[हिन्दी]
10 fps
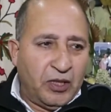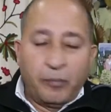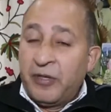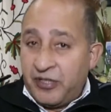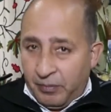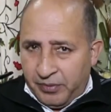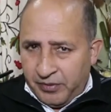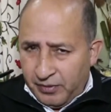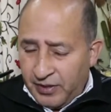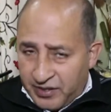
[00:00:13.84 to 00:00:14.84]
अभी जब
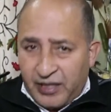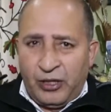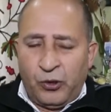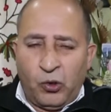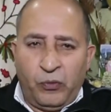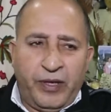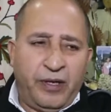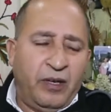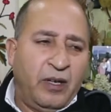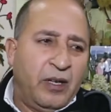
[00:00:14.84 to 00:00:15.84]
रिसेंटली कोविड
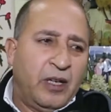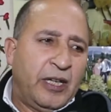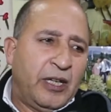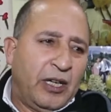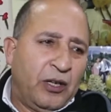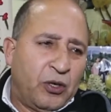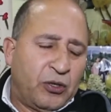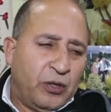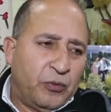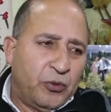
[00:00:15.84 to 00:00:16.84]
का
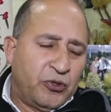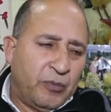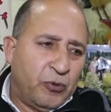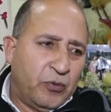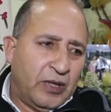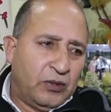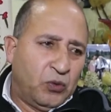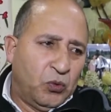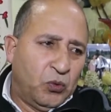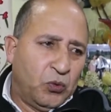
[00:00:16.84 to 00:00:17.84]
लॉकडाउन जब हुआ
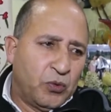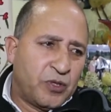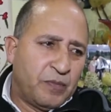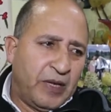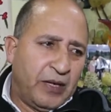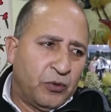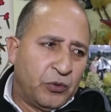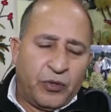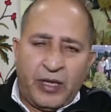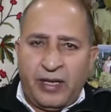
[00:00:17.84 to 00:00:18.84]
तो उसमें
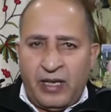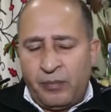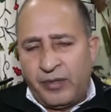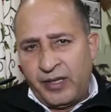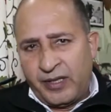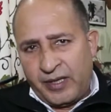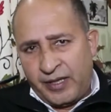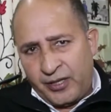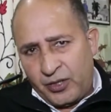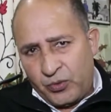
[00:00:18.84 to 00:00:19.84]
उन्होंने रिहाबिटेट
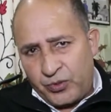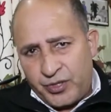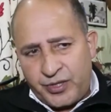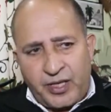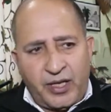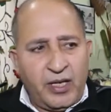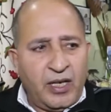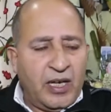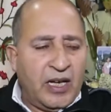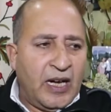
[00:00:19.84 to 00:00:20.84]
करने की कोशिश की
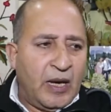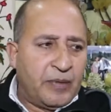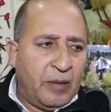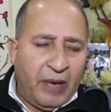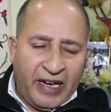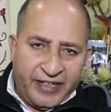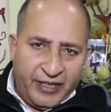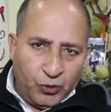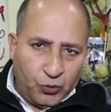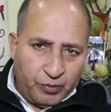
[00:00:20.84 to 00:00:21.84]
आपका बैंक
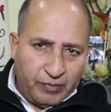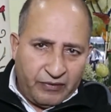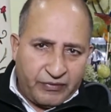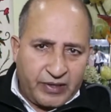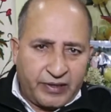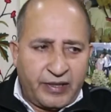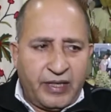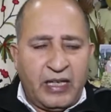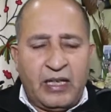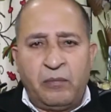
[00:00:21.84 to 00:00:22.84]
ने लोन माफ़ कर दिया